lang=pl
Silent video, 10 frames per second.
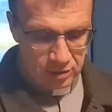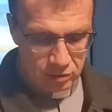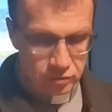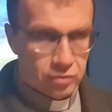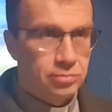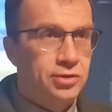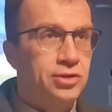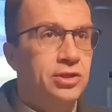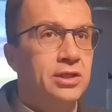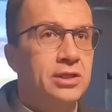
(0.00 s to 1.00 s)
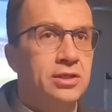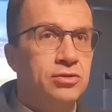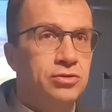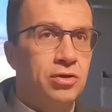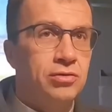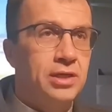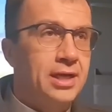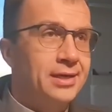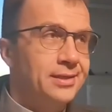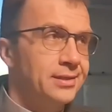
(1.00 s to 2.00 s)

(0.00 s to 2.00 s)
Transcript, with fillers: To są trzy historie